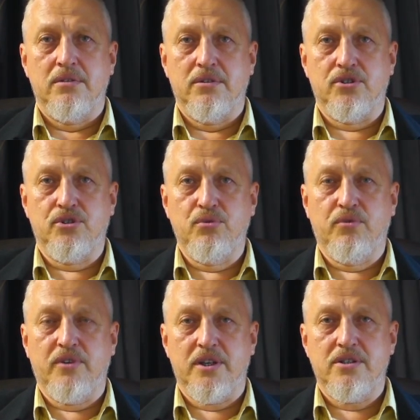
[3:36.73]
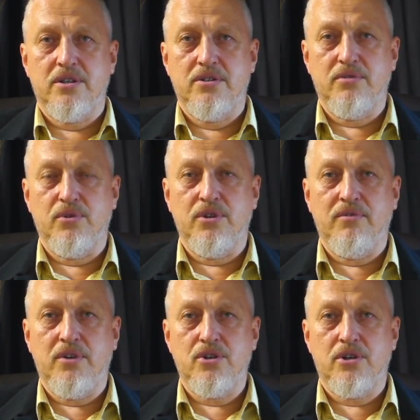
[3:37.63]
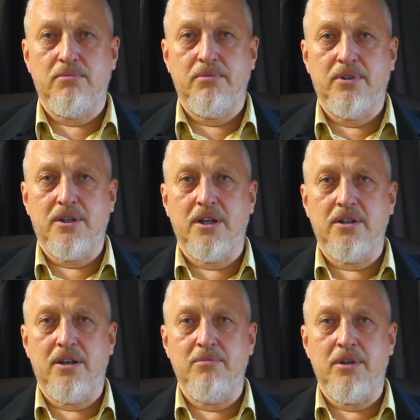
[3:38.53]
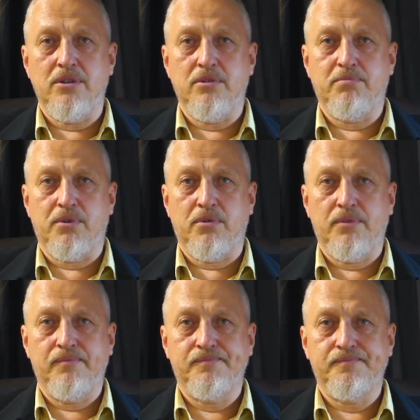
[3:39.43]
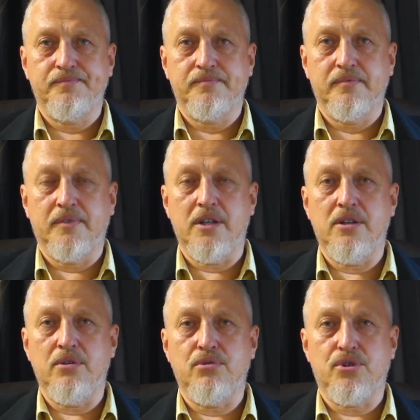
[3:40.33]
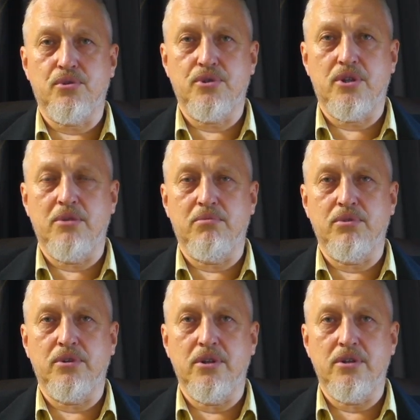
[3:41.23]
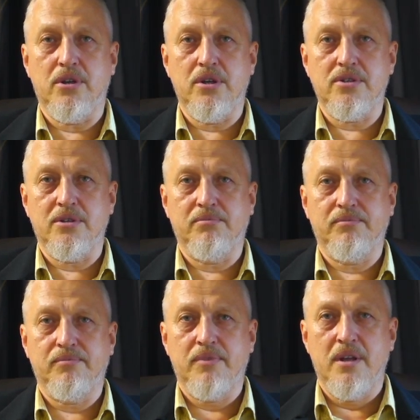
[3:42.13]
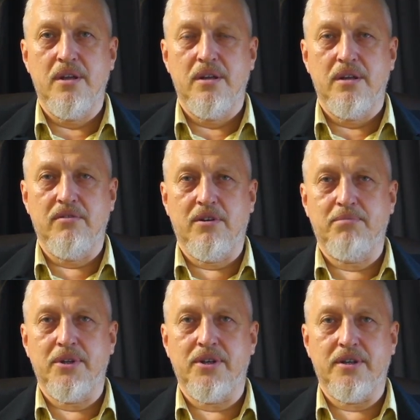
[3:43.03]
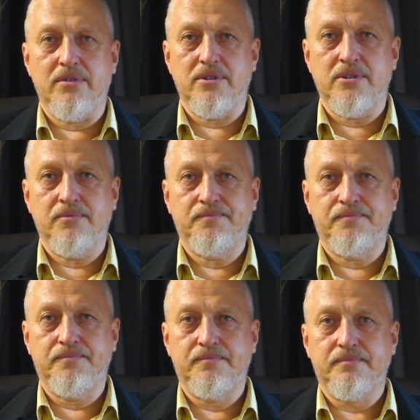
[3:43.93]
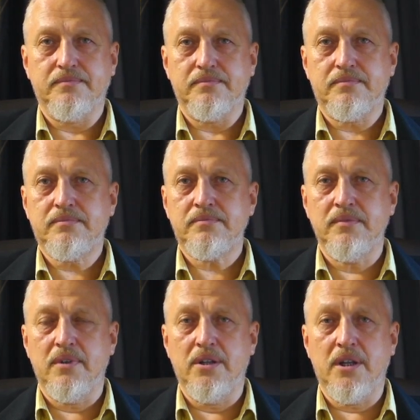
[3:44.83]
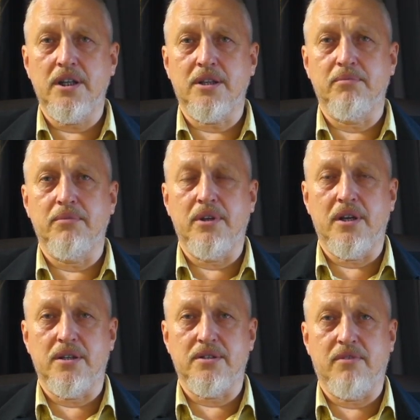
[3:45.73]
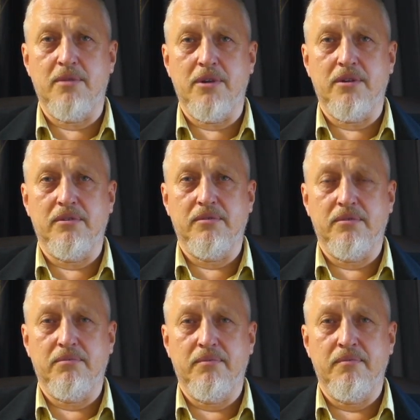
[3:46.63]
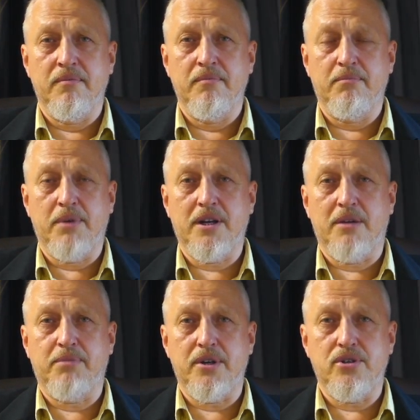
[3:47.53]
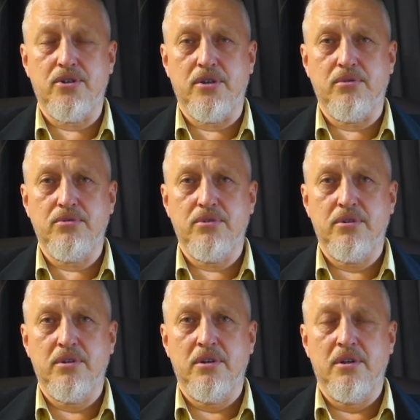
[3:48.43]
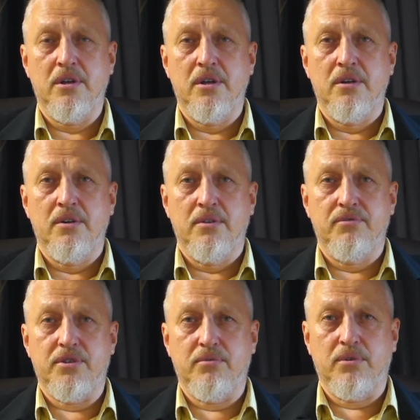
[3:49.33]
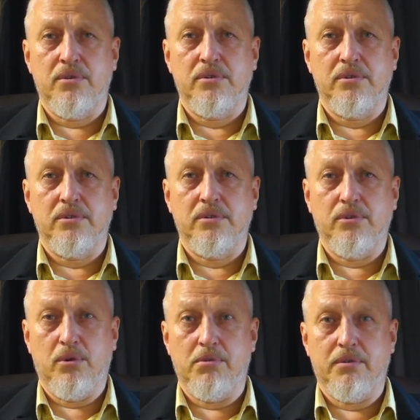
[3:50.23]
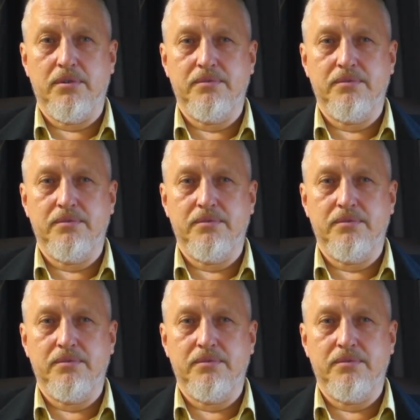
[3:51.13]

Жду вас сегодня вечером на канале Медиа Про. Надеюсь, что стрим будет интересным и вам понравится. На этом я с вами пока прощаюсь. Всего доброго.